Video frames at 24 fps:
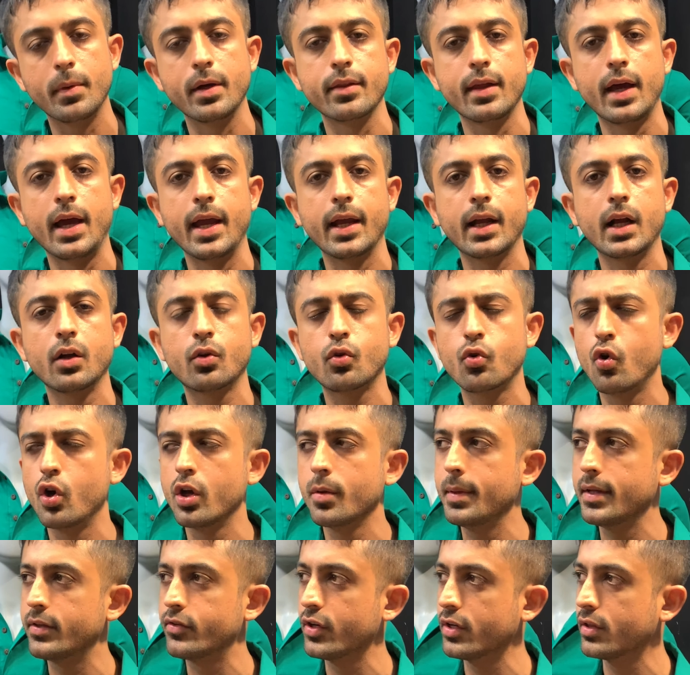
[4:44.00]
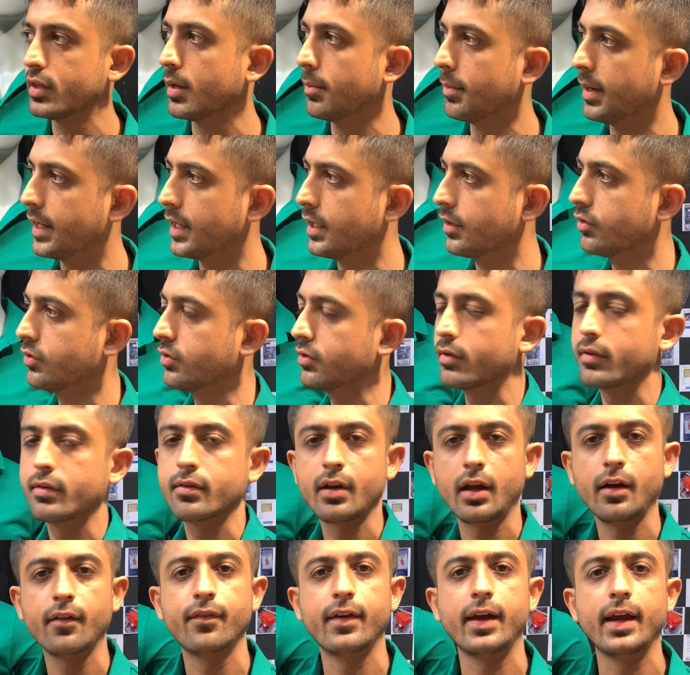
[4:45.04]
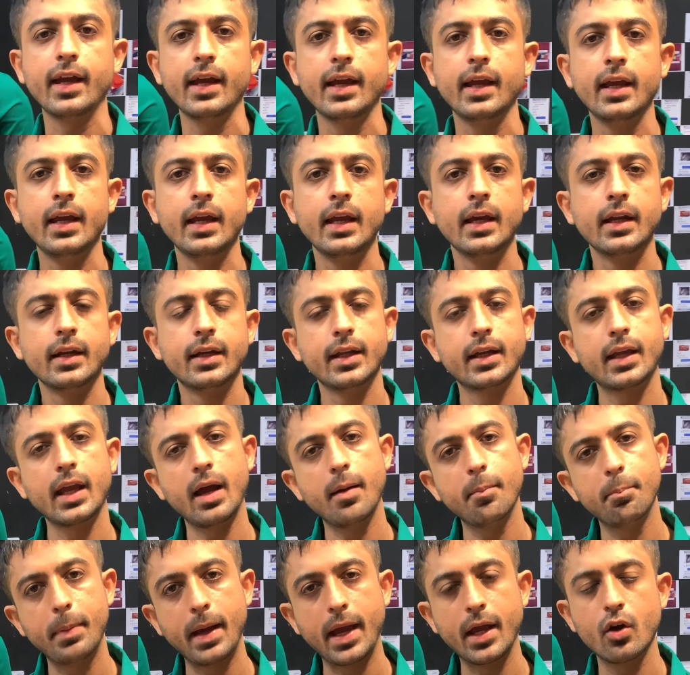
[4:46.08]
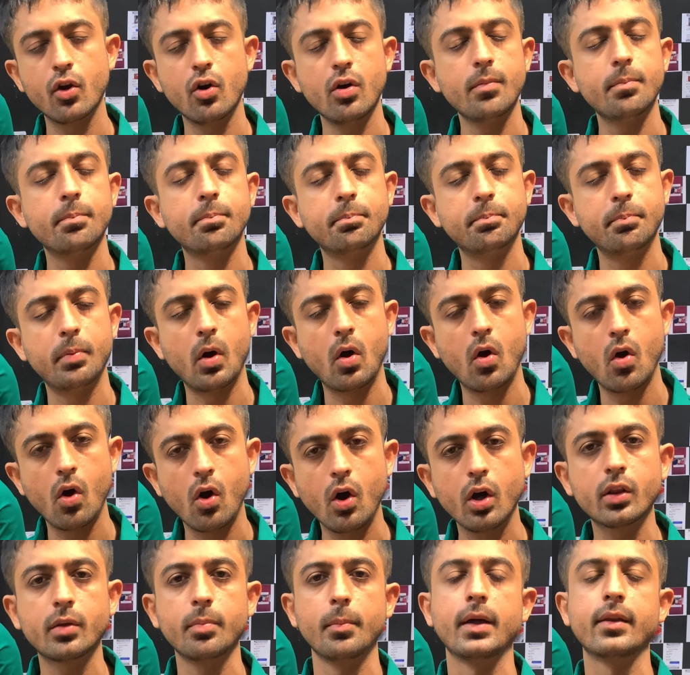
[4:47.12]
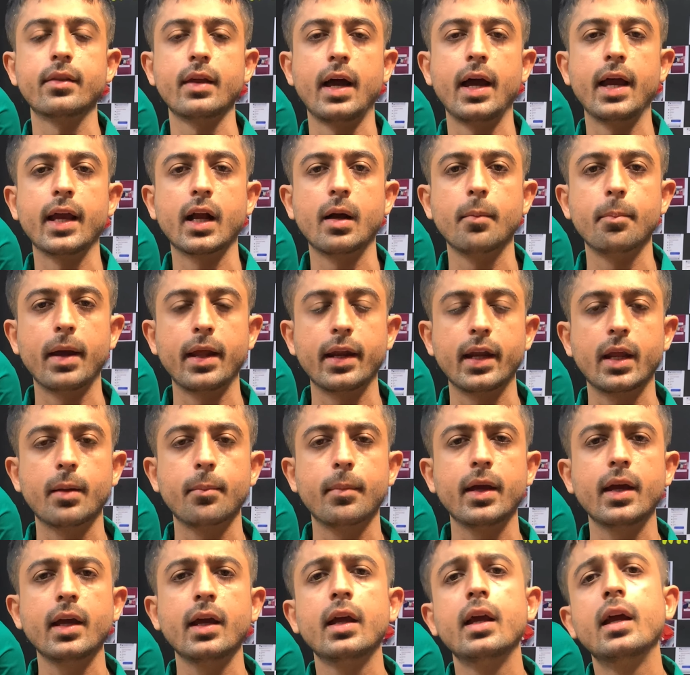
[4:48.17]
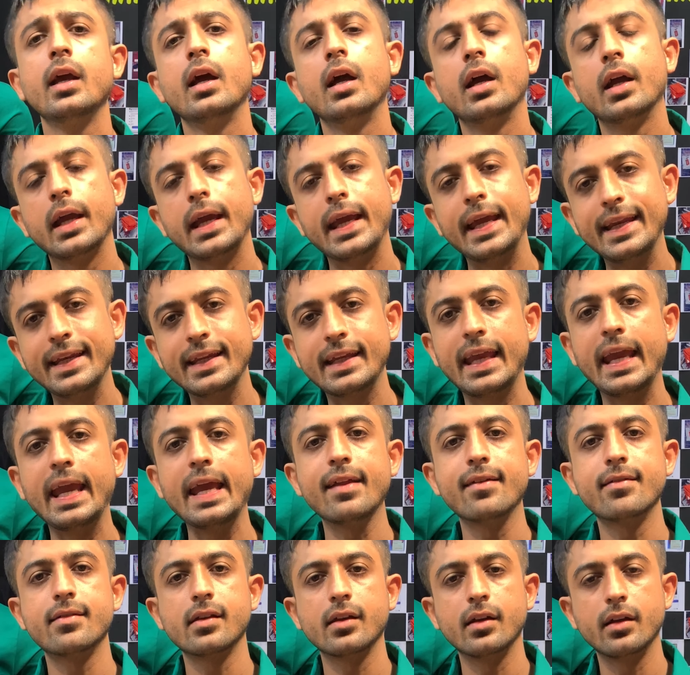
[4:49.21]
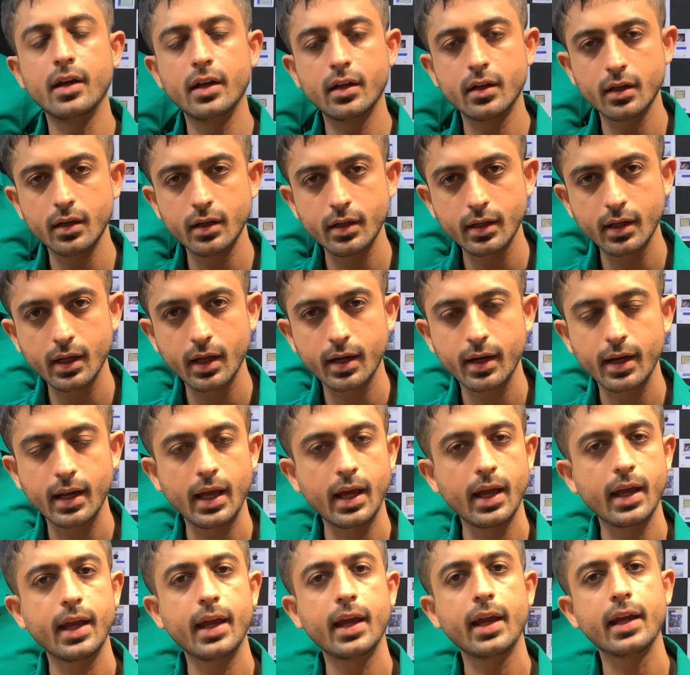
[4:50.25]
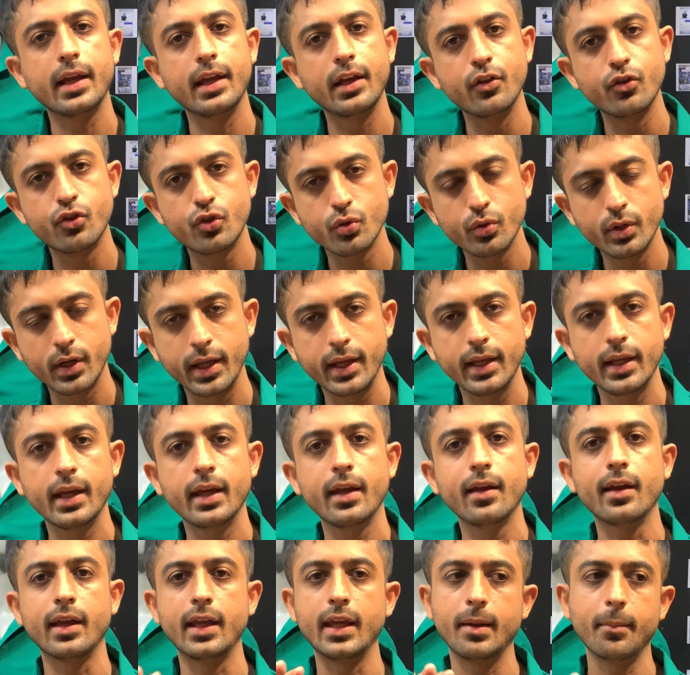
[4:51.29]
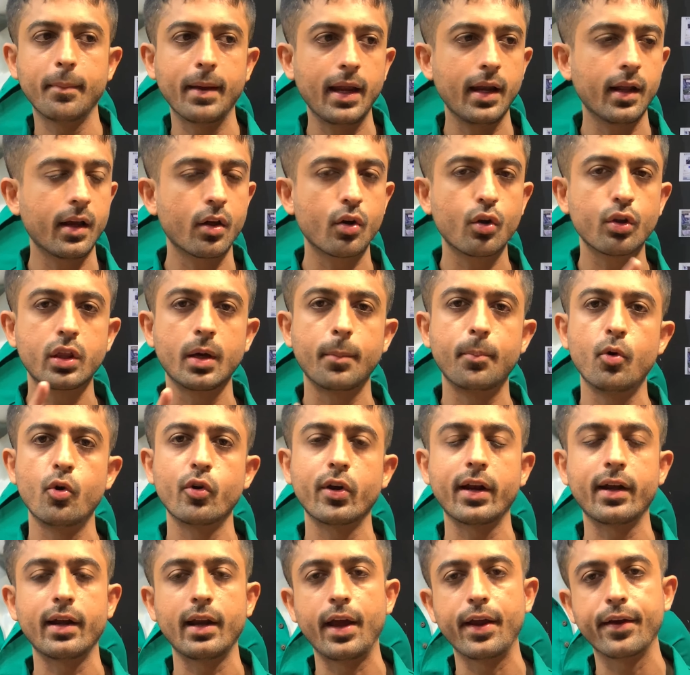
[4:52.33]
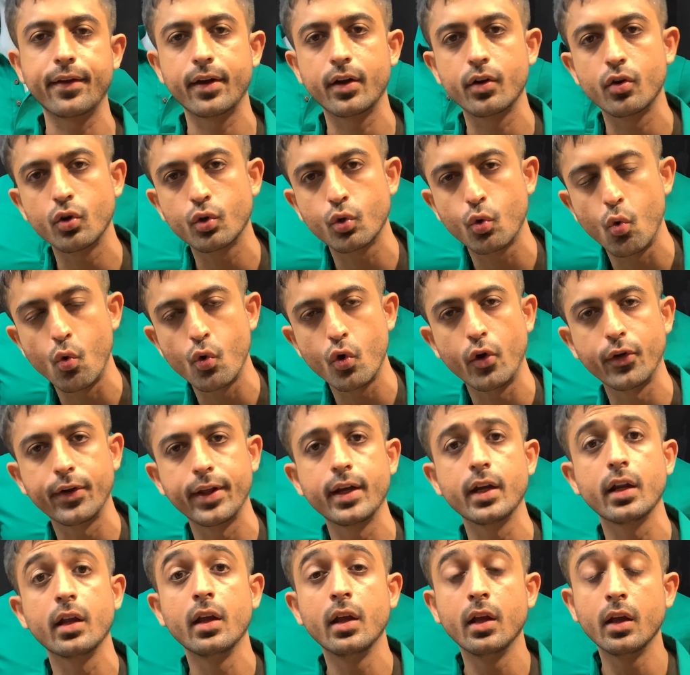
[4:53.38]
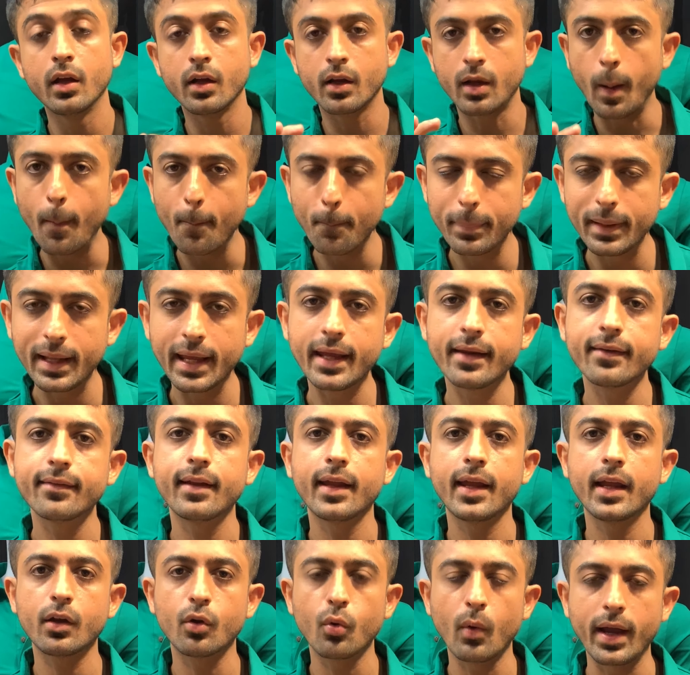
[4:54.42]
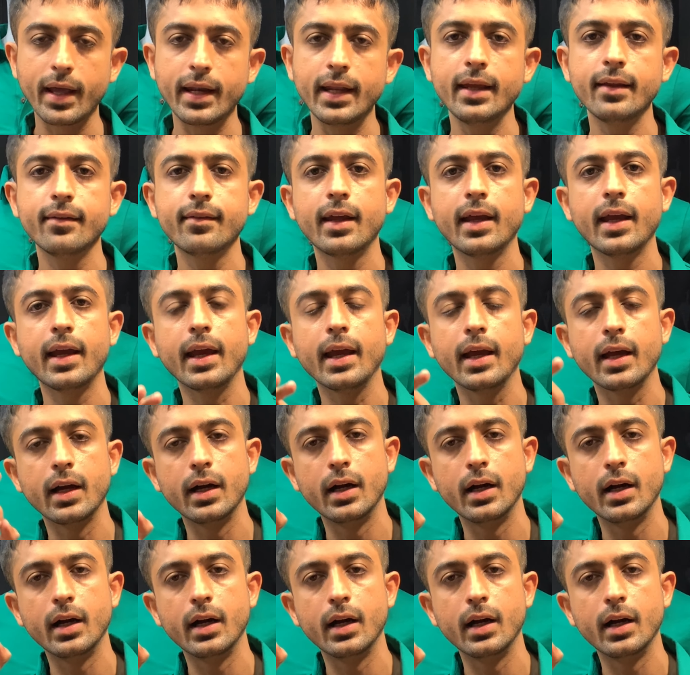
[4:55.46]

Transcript: मज़ा आएगा कोई भी चीज़ हमारी स्टफ है ठीक है आप पहनो बहुत मजा आएगा पहनने में इन केस रिटर्न करना है इश्यू नहीं है ईमेल करो सपोर्ट एट लाइक डॉट इन कंप्लेन्स है क्वेरीज है